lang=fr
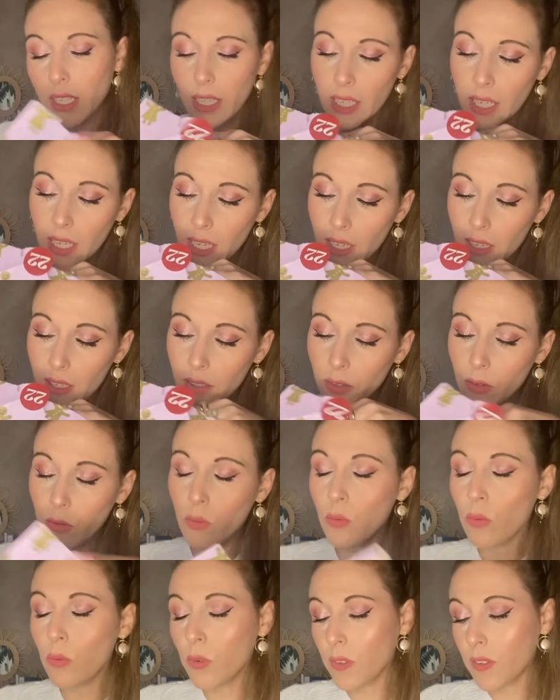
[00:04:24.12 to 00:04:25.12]
Et
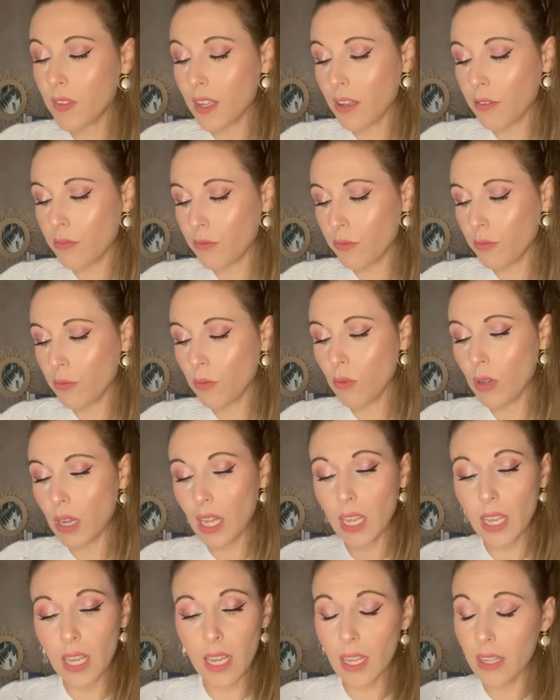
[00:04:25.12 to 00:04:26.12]
nous avons
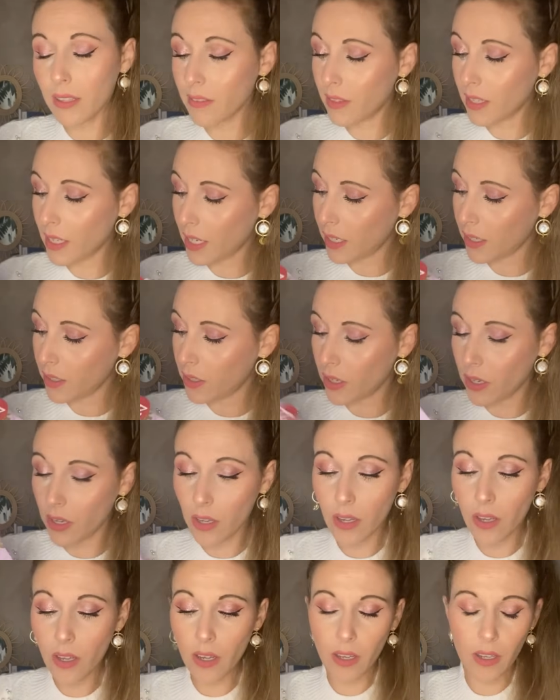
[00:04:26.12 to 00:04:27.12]
à
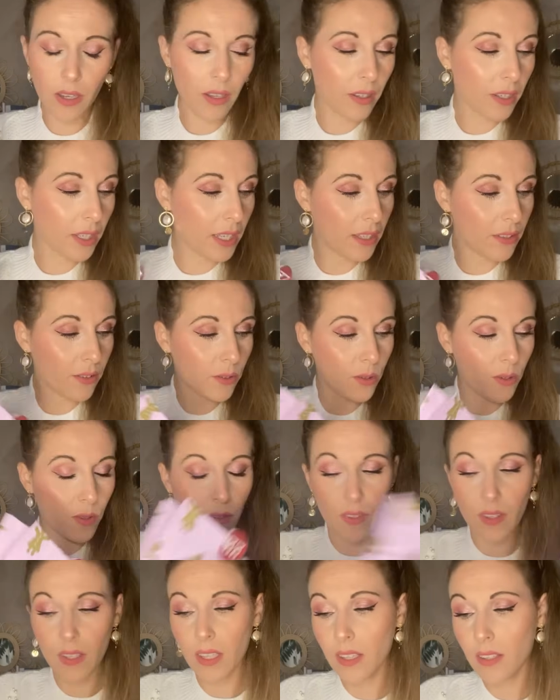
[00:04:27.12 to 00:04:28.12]
l'intérieur, qu'est-ce que
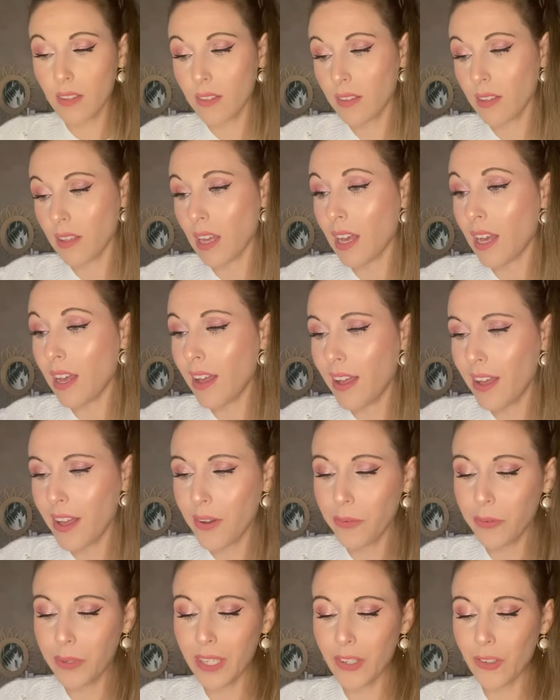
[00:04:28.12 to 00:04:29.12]
c'est Ah
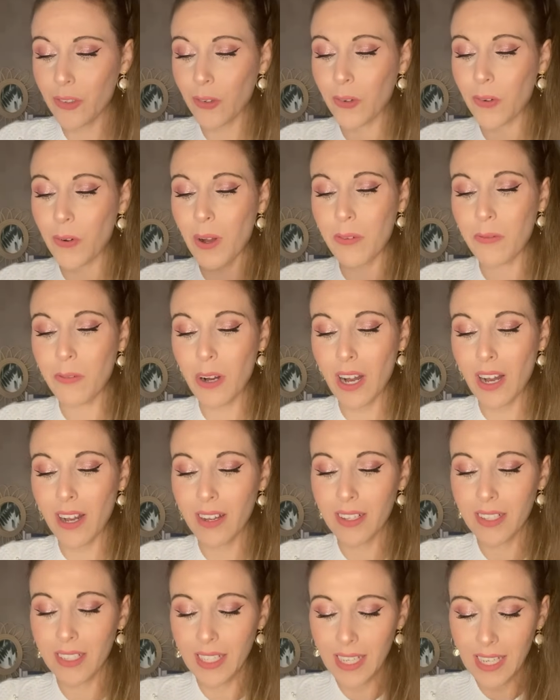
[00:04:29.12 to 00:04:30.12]
oui, je crois voir.
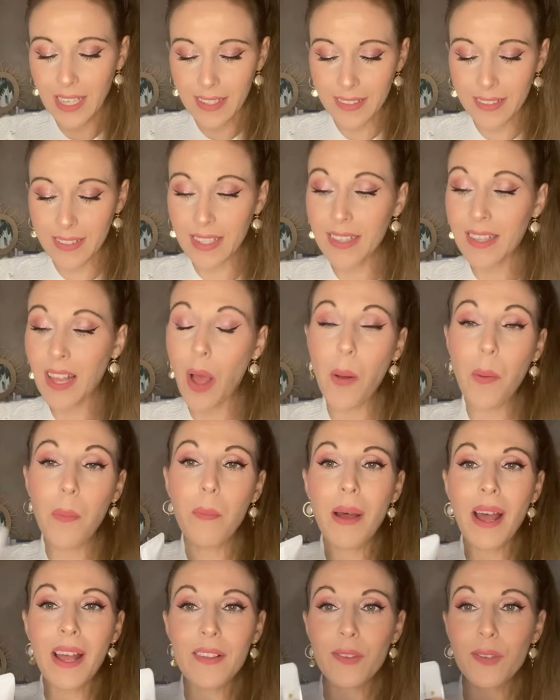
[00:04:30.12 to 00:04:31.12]
C'est un
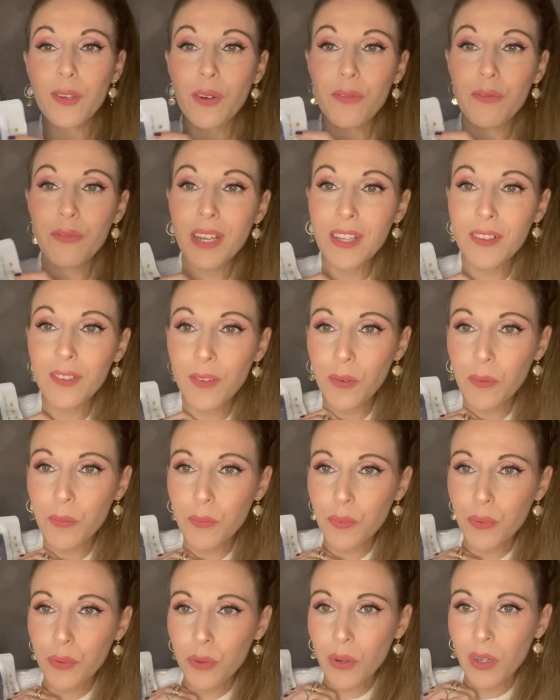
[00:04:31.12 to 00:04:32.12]
masque en fait
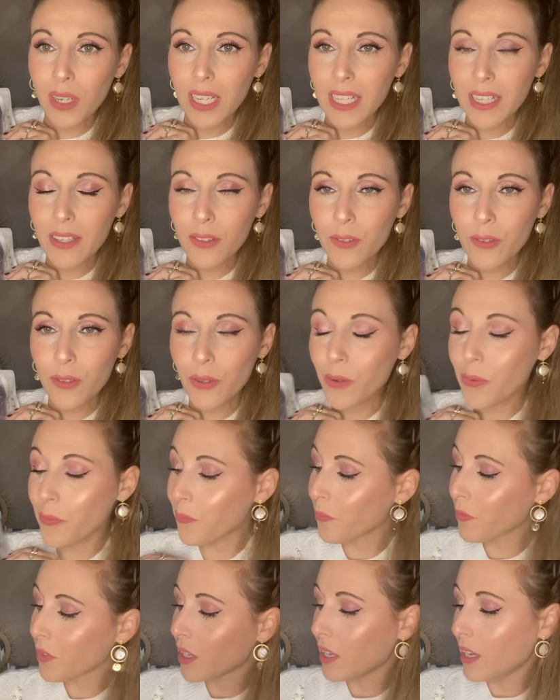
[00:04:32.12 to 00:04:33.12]
pour les yeux.
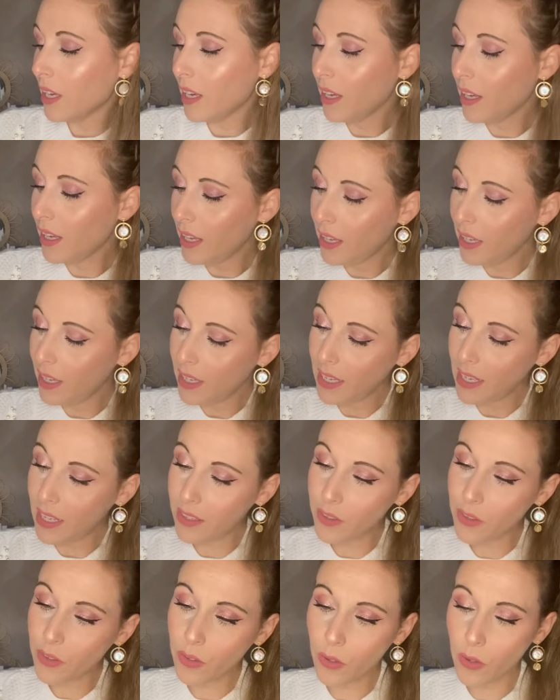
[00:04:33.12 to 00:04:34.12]

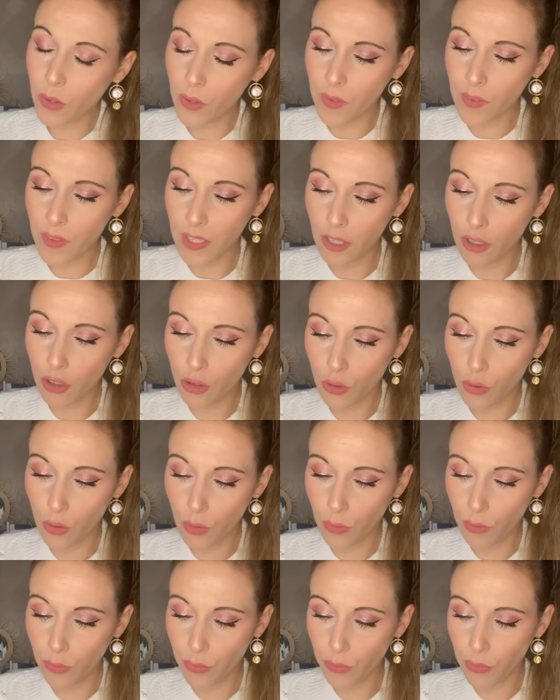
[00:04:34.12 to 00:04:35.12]
Est-ce que c'est
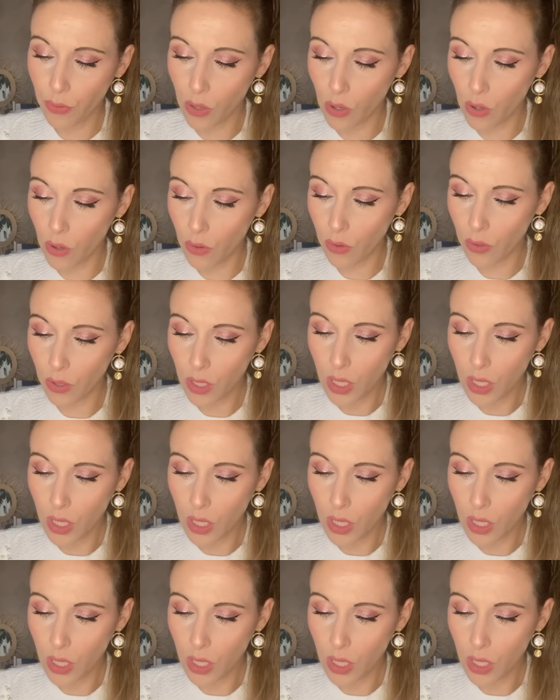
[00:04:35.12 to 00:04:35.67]
chauffant